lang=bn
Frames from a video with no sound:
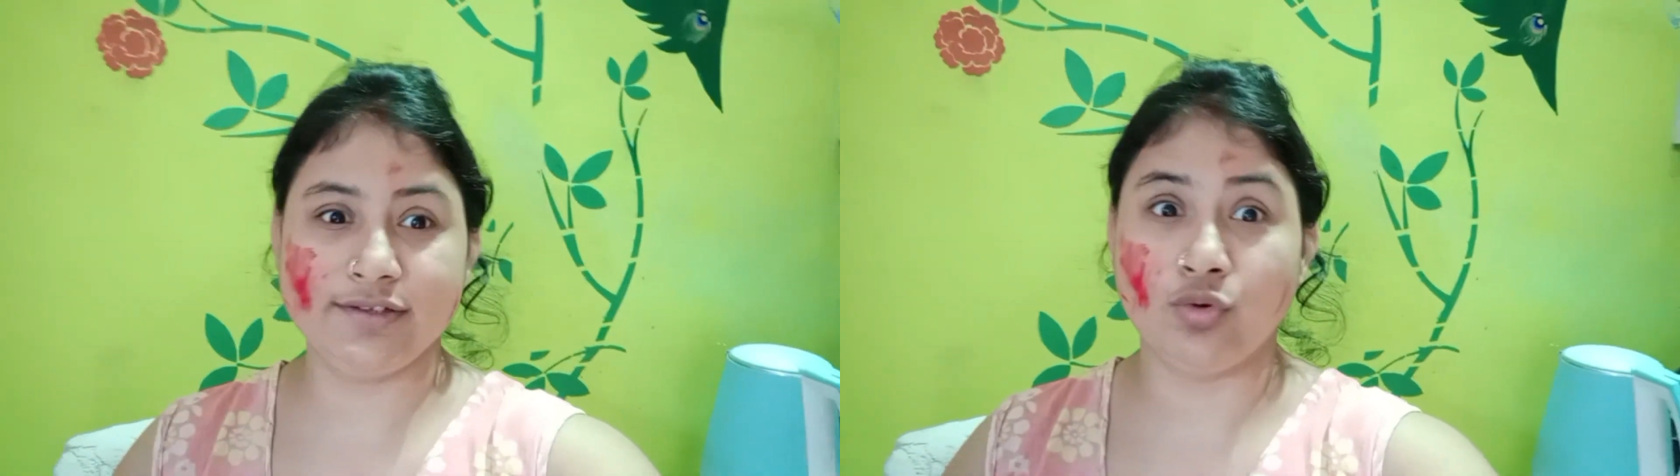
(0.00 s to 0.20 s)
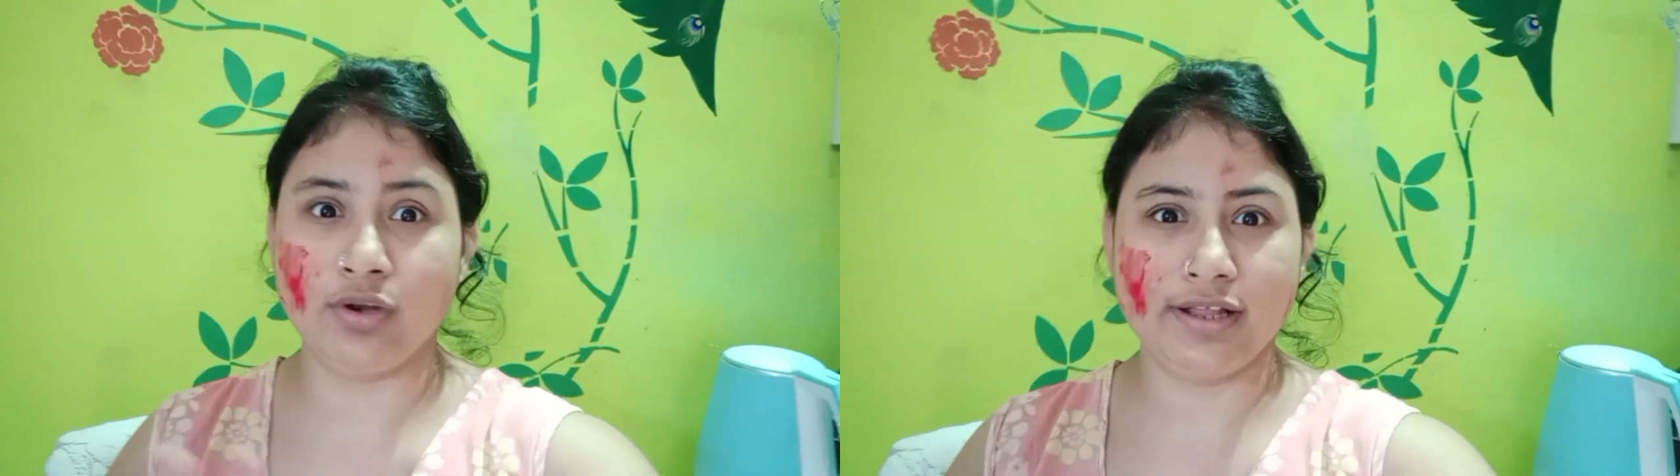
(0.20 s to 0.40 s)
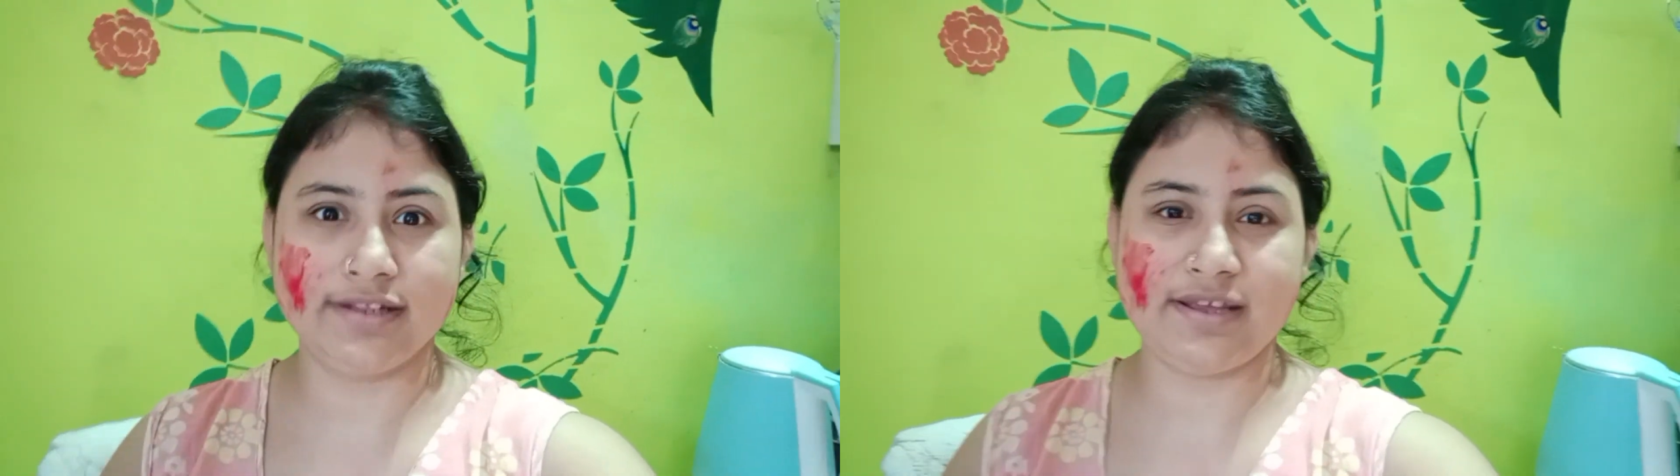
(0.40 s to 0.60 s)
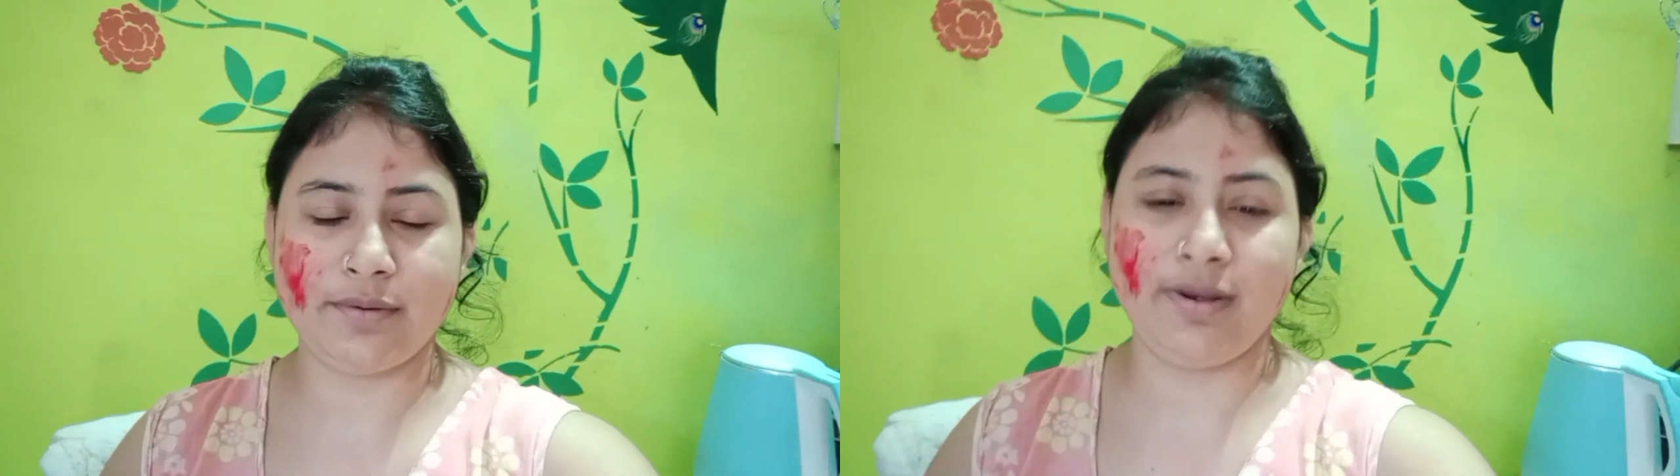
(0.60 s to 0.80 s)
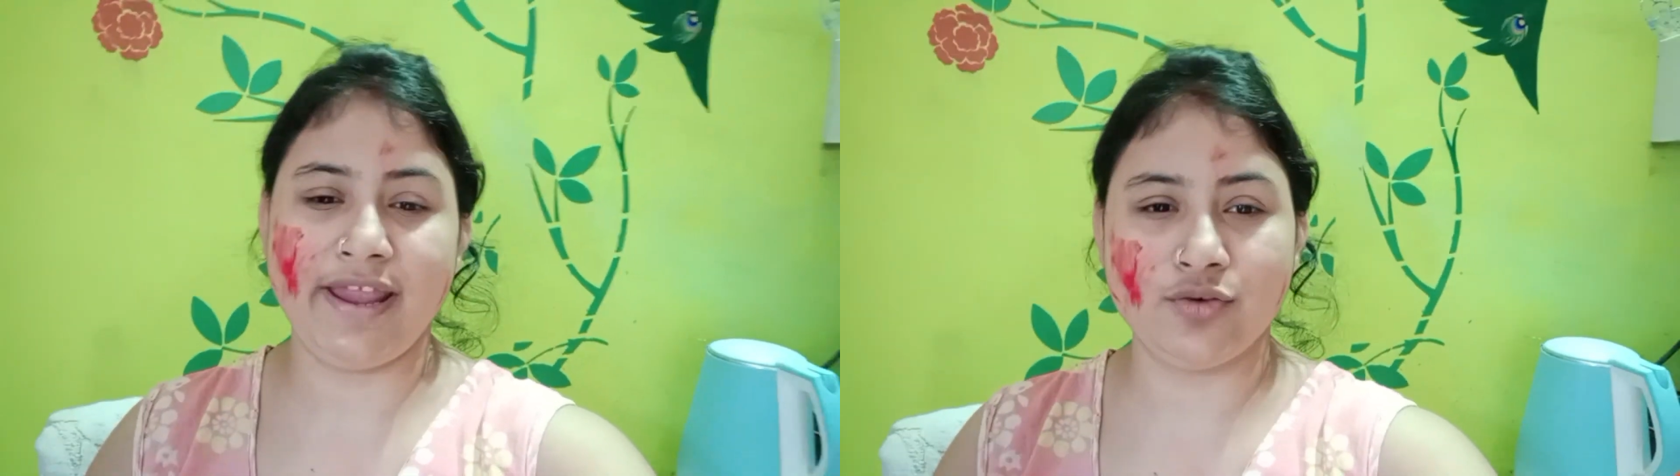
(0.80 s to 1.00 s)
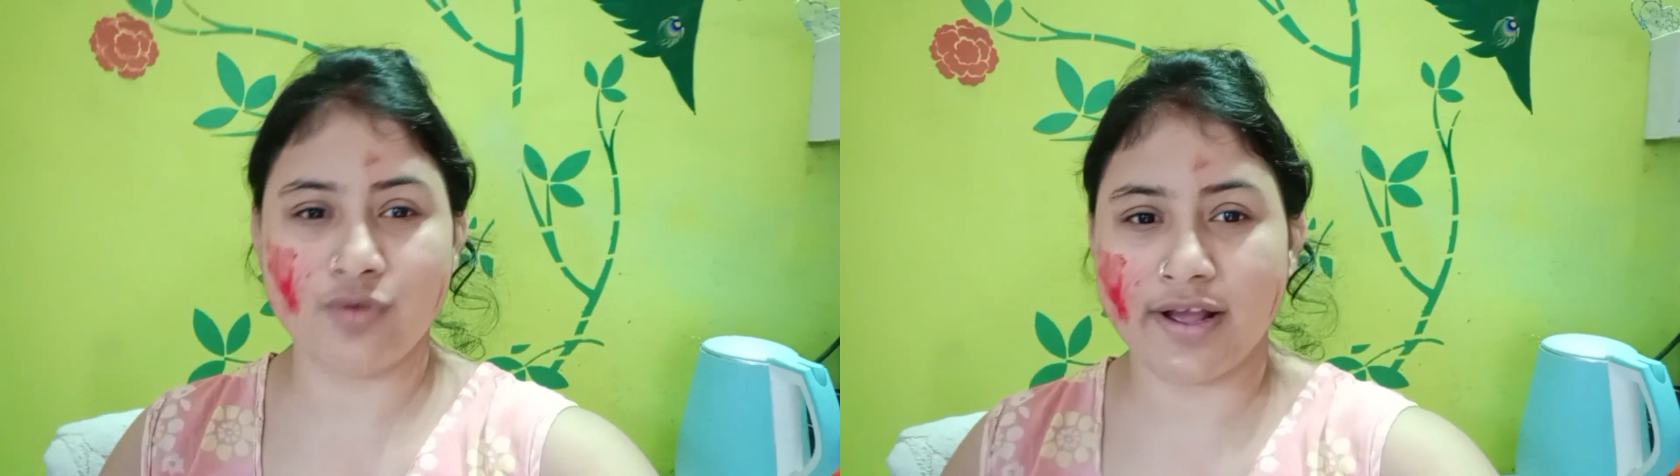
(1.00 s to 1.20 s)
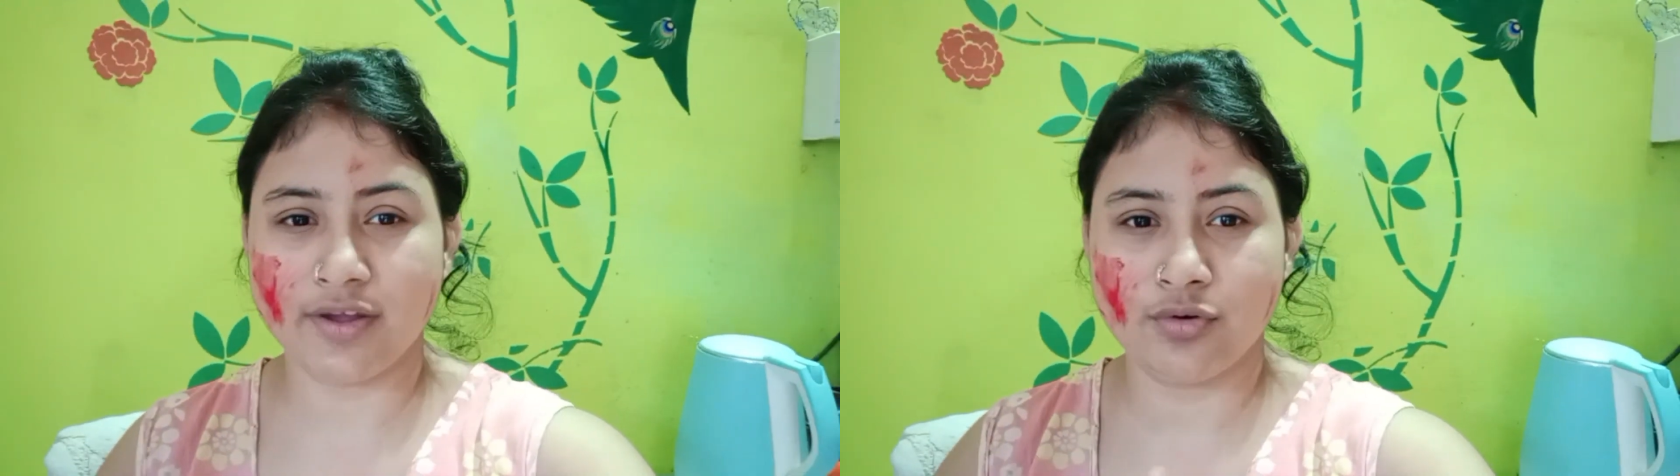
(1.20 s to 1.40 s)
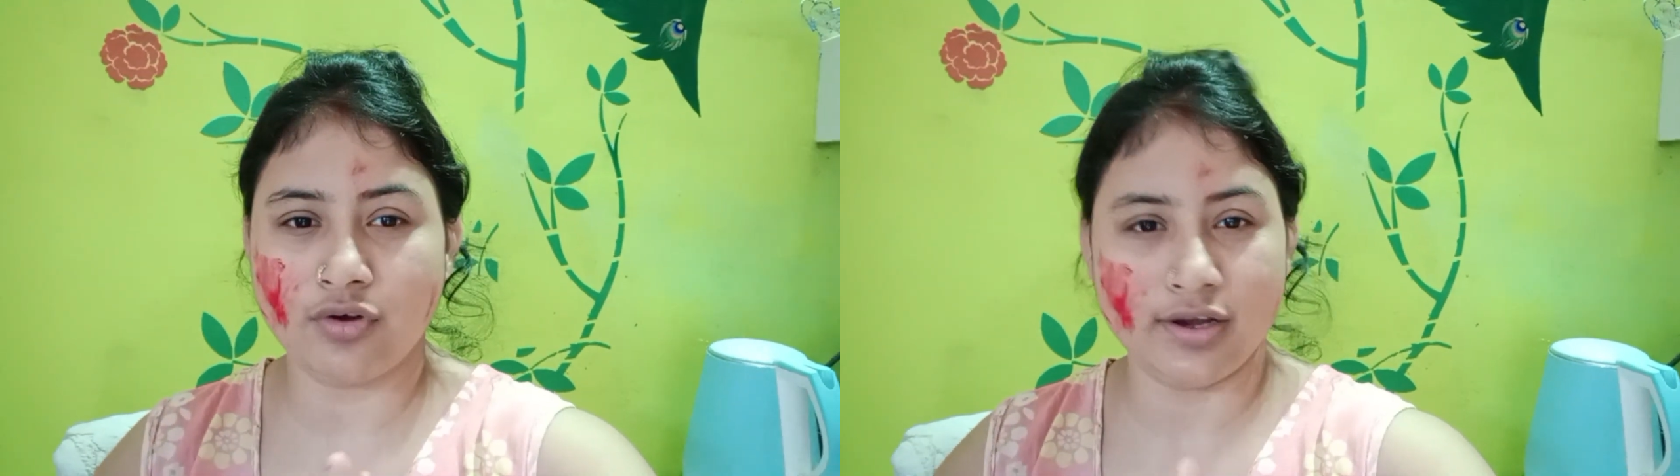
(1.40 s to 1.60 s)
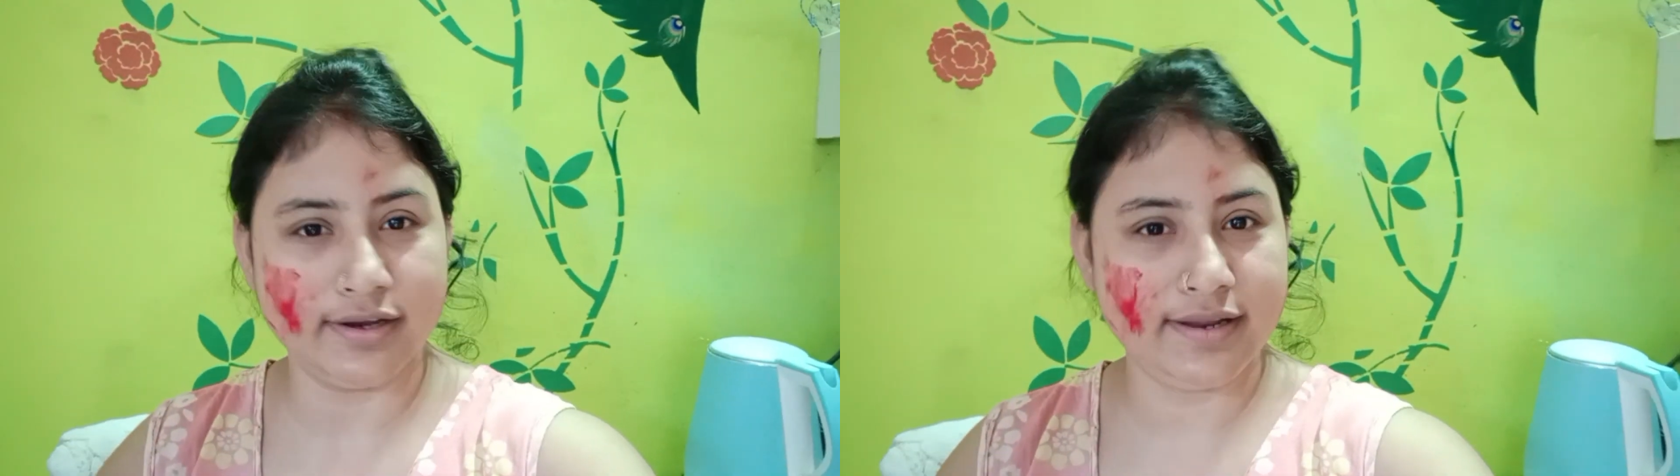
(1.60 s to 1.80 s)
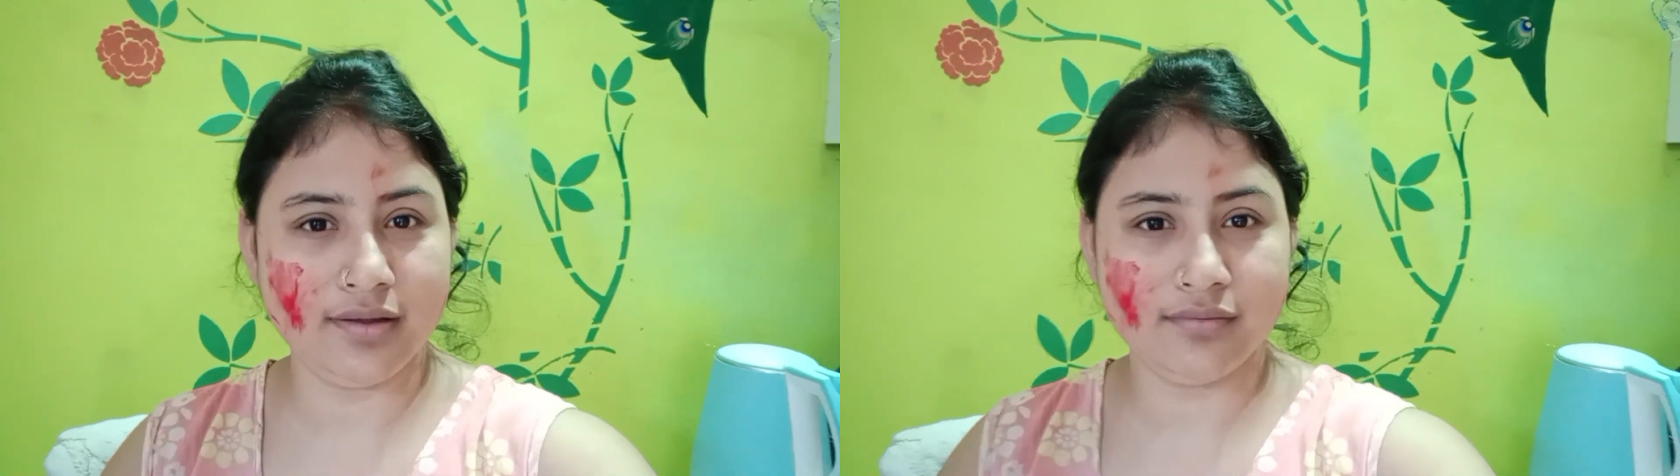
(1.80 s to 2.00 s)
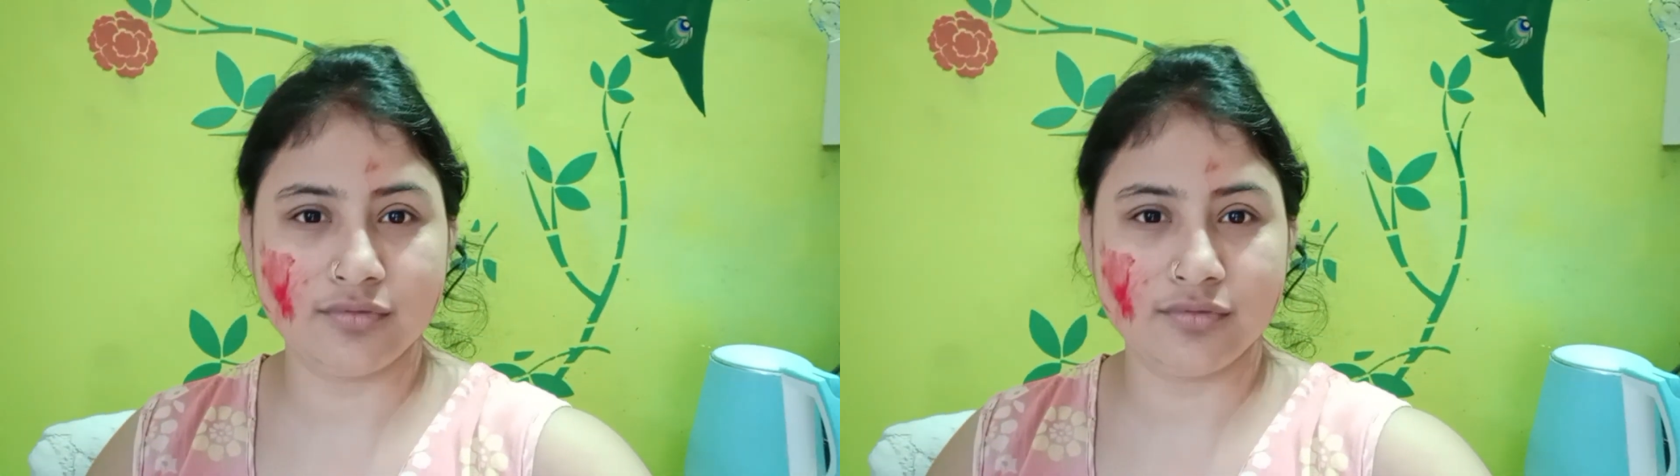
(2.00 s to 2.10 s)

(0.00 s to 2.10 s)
দোল খেলতে যাবে বলে একটু আগে ওর অলরেডি